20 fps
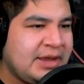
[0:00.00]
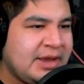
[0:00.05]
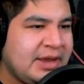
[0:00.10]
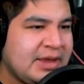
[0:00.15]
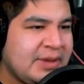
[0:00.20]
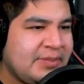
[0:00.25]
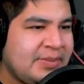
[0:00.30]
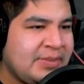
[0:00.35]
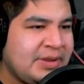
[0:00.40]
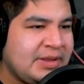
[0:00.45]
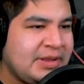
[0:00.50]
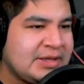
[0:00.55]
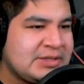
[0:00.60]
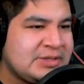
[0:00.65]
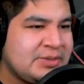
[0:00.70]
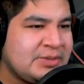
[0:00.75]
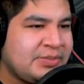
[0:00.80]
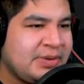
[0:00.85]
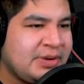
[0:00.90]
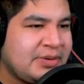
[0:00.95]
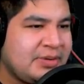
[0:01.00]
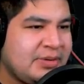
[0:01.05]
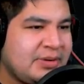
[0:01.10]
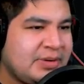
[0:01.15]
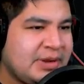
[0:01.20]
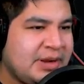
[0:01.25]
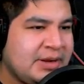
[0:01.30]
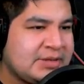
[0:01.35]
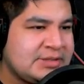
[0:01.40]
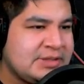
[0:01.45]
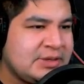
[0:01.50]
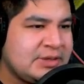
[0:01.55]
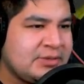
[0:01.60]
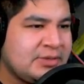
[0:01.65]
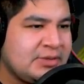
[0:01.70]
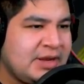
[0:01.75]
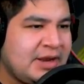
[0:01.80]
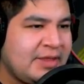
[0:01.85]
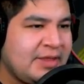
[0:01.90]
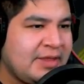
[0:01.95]
que ya aprendí que se puede colocar en esta.
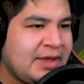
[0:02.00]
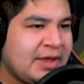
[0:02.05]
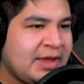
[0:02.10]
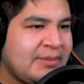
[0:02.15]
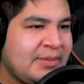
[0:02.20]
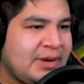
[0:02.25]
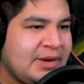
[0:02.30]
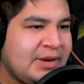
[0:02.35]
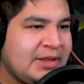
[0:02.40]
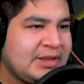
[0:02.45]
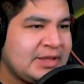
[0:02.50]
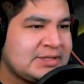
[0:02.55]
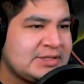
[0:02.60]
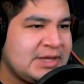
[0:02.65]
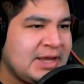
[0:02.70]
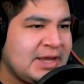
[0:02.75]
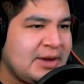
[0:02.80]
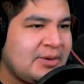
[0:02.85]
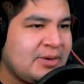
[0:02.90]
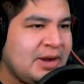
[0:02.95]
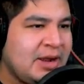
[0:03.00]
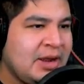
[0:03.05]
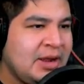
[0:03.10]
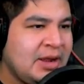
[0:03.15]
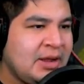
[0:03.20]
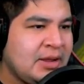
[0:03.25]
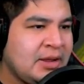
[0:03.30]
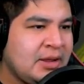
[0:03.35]
¿Dónde la dejé, maldita sea? ¿Hola?